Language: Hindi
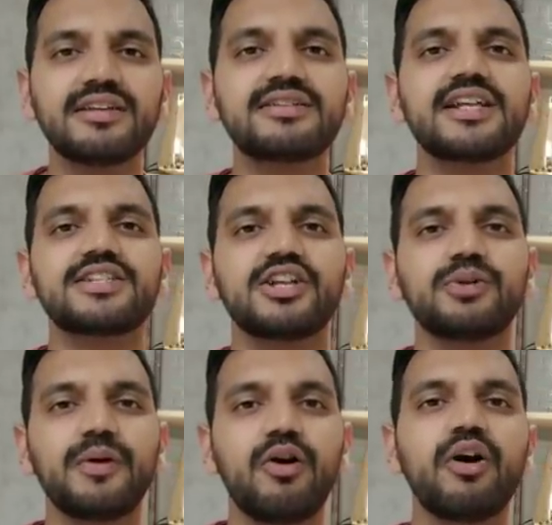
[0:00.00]
इससे अच्छा
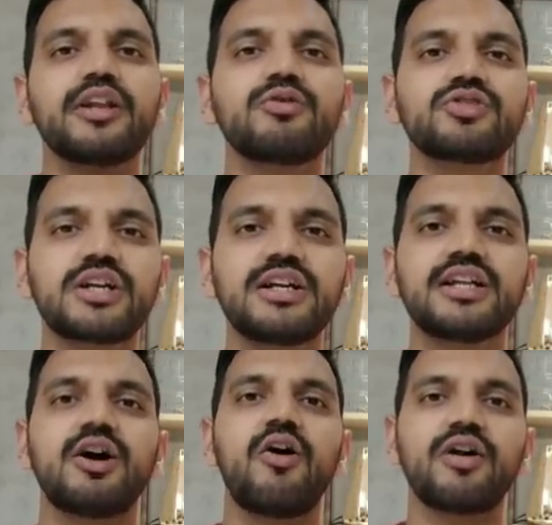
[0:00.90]
तो मैं और ही कुछ कर
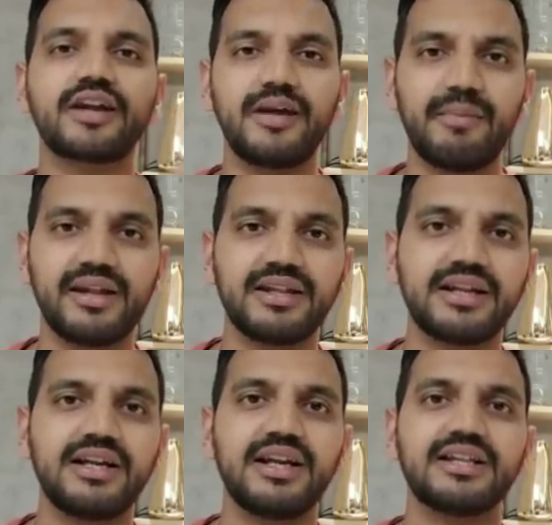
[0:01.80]
लेता और कहीं
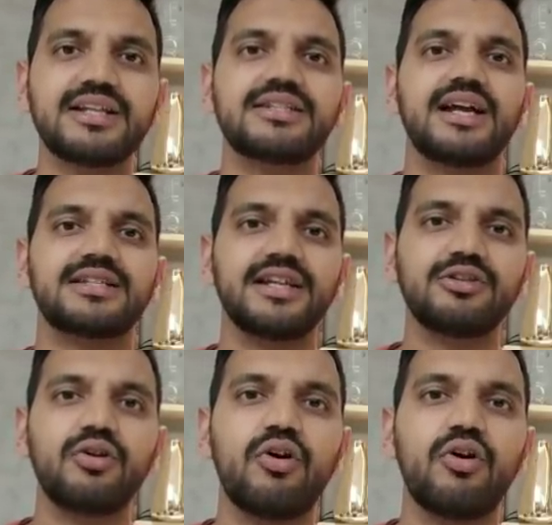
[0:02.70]
मेहनत कर लेता चार साल तो